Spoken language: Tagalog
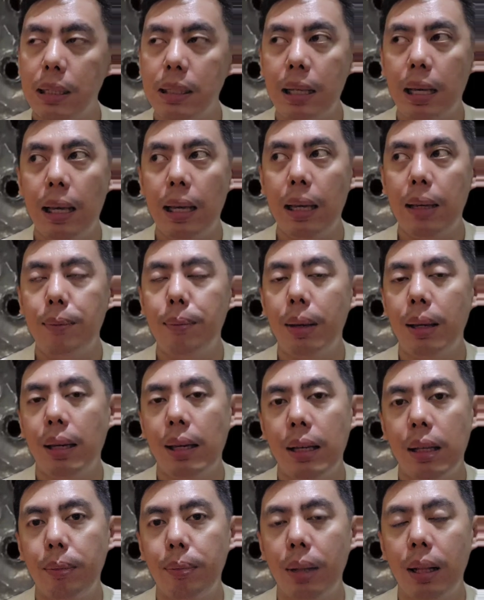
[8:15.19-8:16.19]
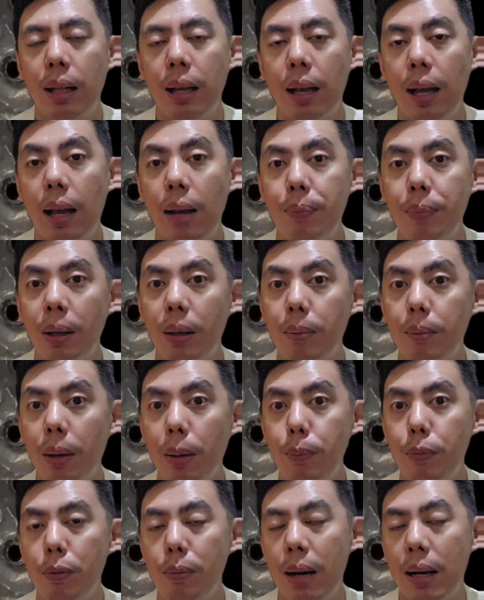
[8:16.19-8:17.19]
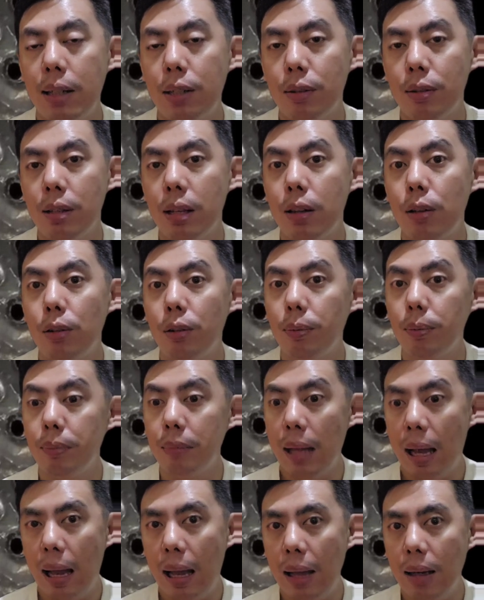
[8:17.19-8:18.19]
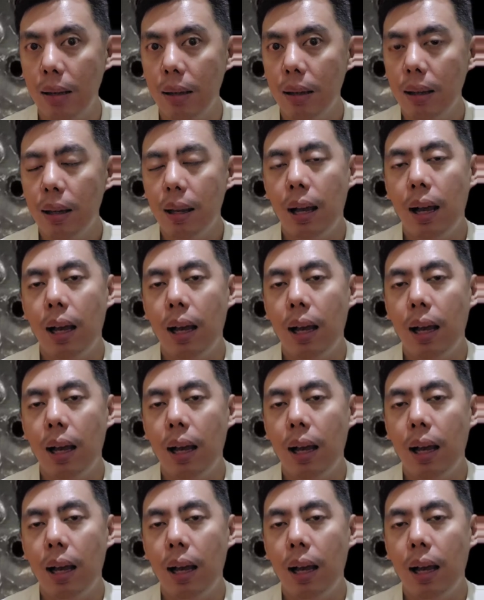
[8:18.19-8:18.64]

kasi mahirap talaga kapag may pumasok sa loob ng